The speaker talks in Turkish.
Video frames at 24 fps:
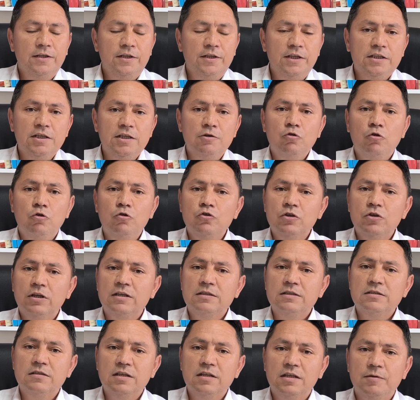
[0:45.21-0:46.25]
İki görüş
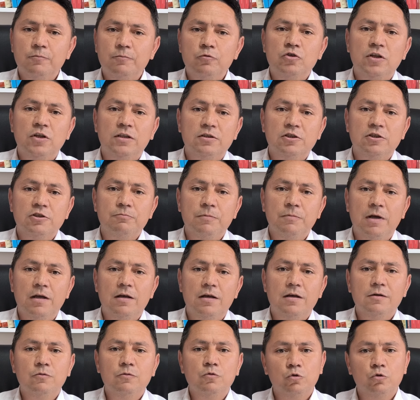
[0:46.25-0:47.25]
arasındaki bu çatışma